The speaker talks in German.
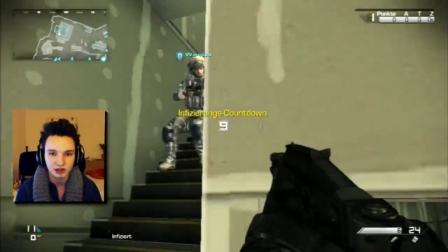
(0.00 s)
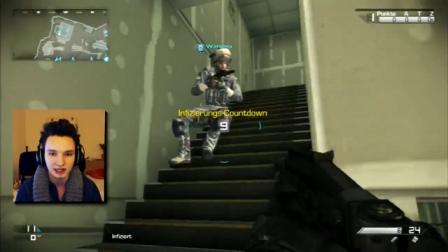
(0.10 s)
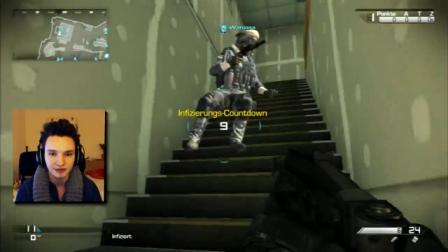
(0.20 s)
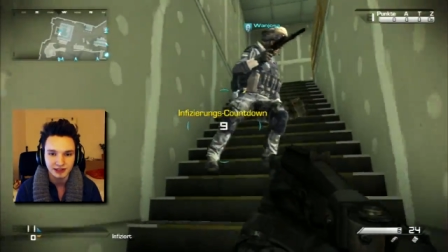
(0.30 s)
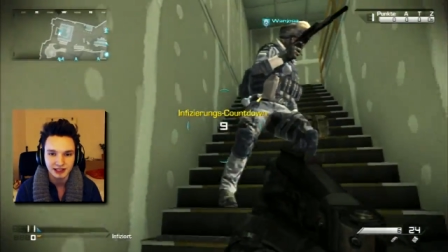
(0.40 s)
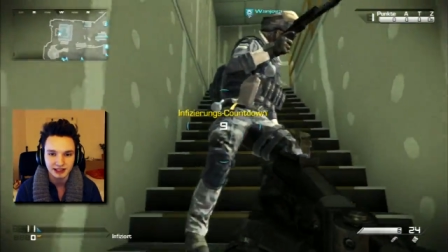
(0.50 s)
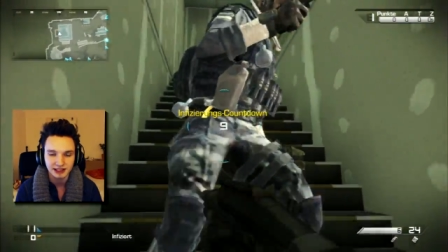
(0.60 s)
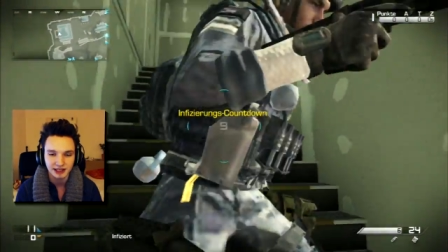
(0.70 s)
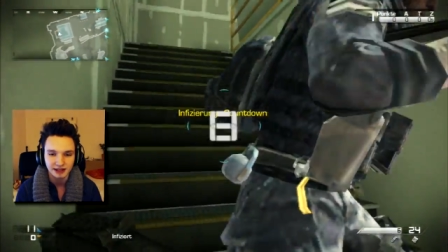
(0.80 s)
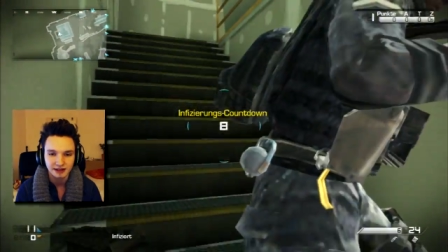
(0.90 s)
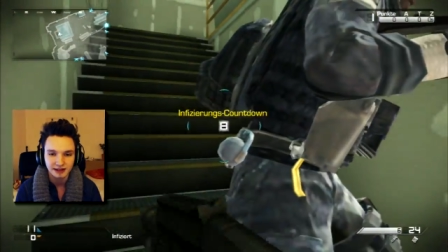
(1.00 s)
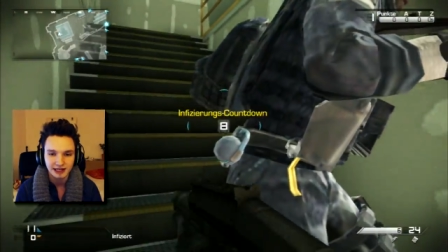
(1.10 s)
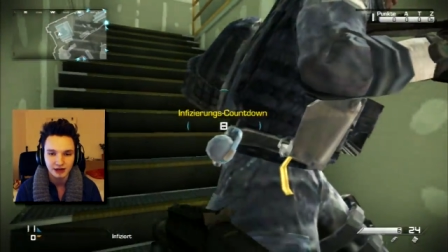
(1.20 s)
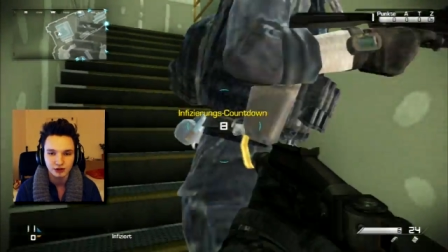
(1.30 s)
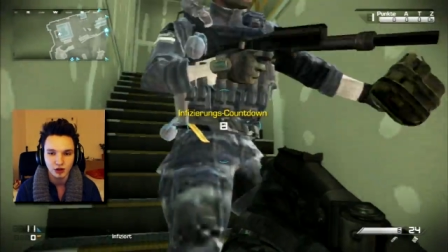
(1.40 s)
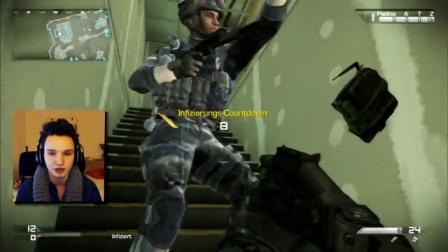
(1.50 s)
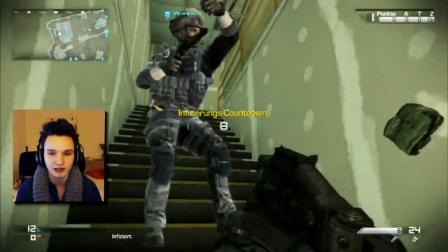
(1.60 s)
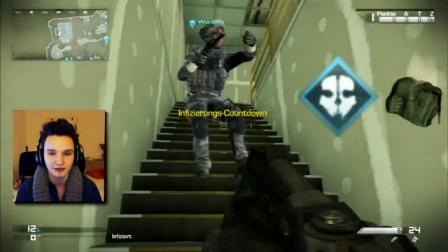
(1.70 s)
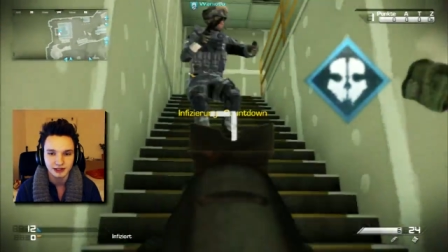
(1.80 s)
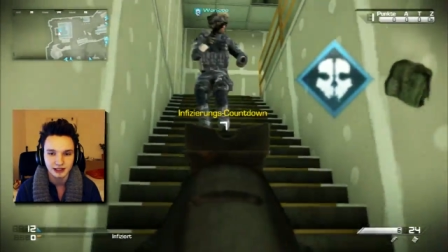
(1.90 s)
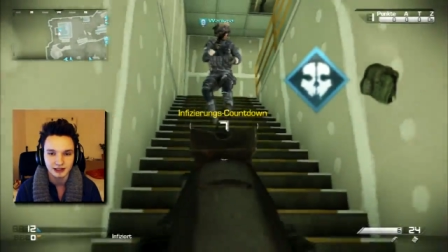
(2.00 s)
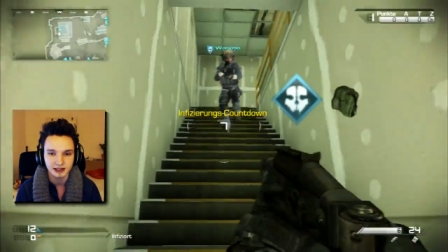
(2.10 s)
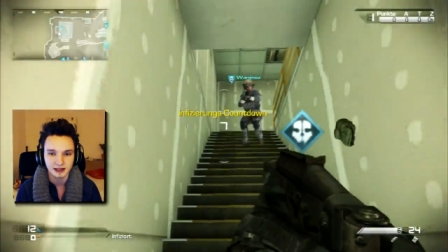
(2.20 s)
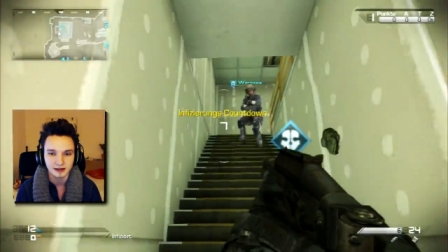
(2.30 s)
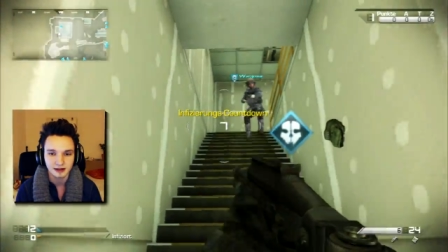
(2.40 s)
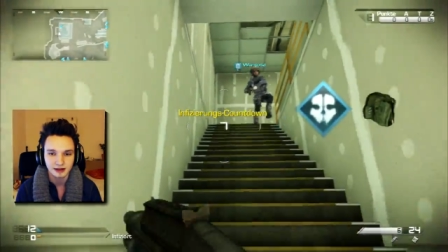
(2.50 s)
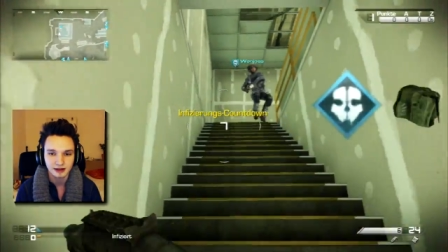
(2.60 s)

auch der Infizierte sein. Der könnte auch der Infizierte sein.